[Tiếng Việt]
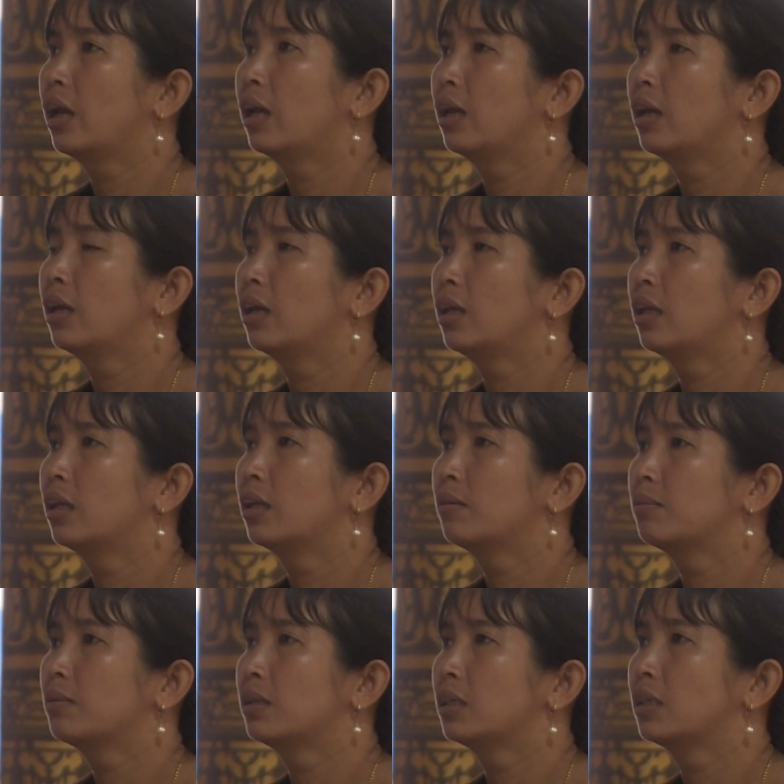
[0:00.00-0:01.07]
chống dịch
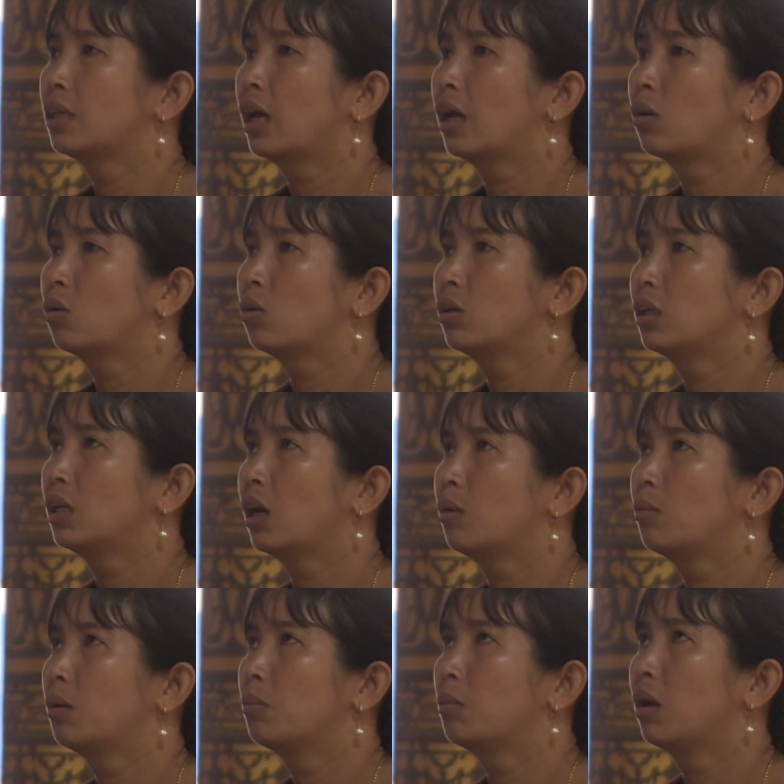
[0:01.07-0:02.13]
Covid mười chín.
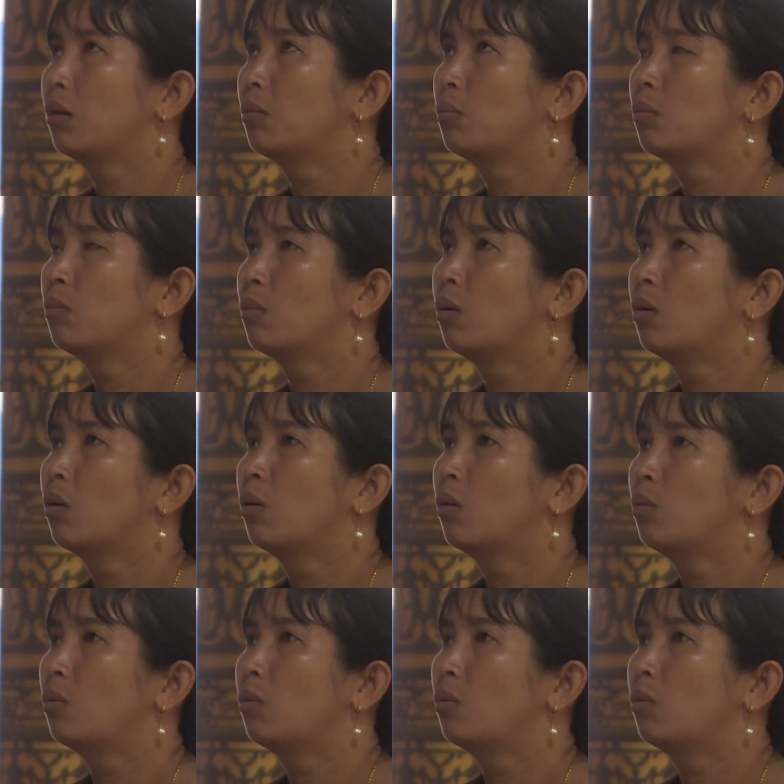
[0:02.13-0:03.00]
Đây cũng là năm thứ hai